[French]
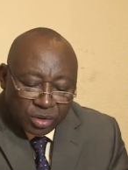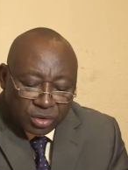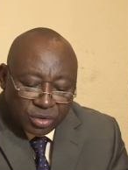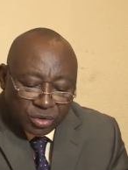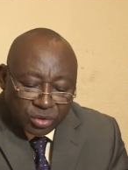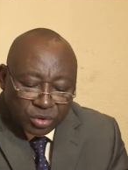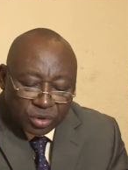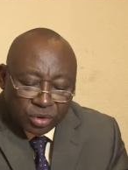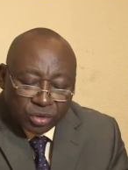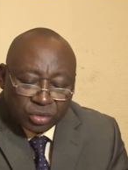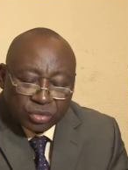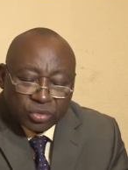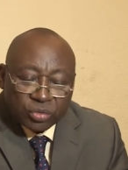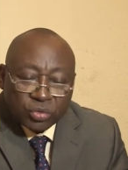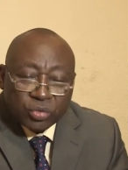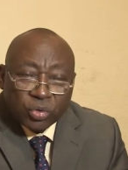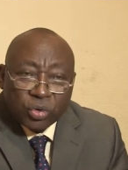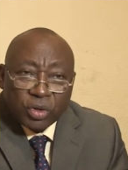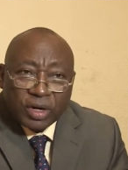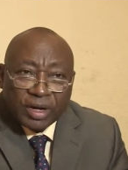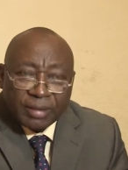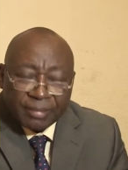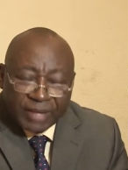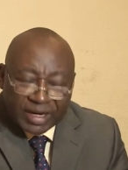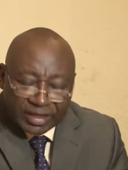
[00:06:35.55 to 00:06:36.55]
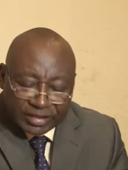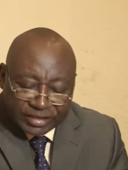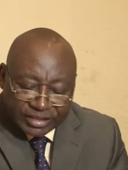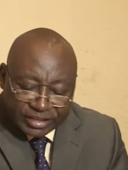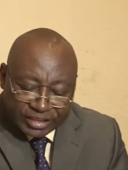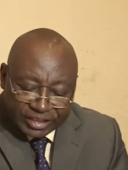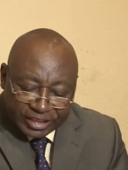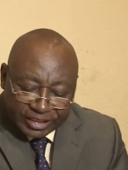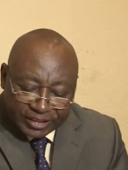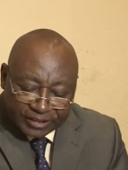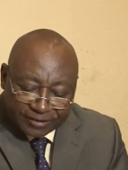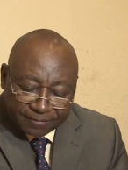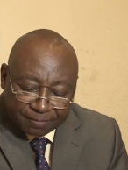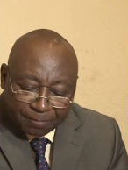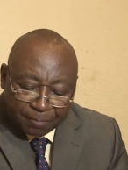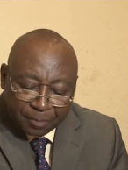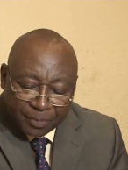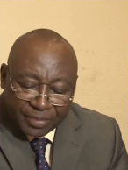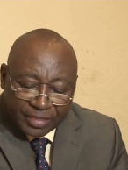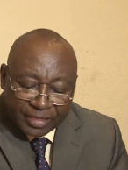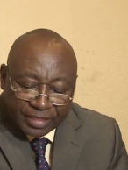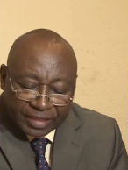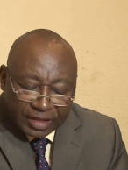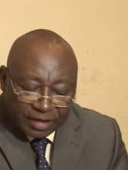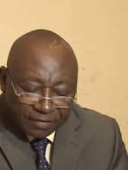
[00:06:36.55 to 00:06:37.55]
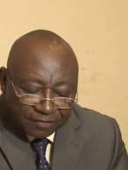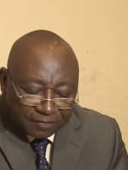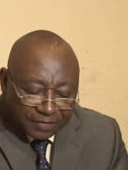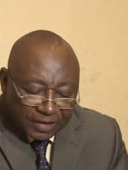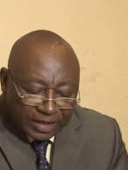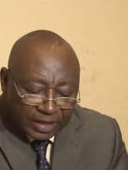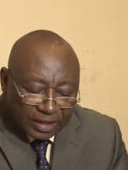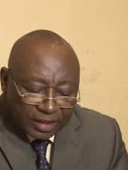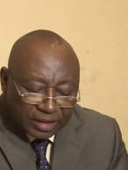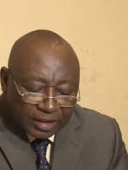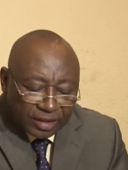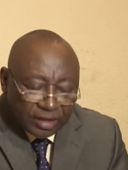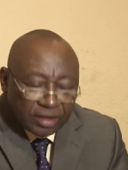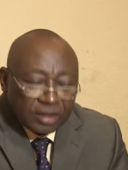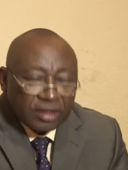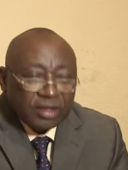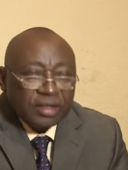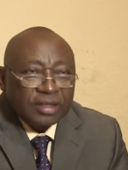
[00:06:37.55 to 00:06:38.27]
sur tous les marchés des villes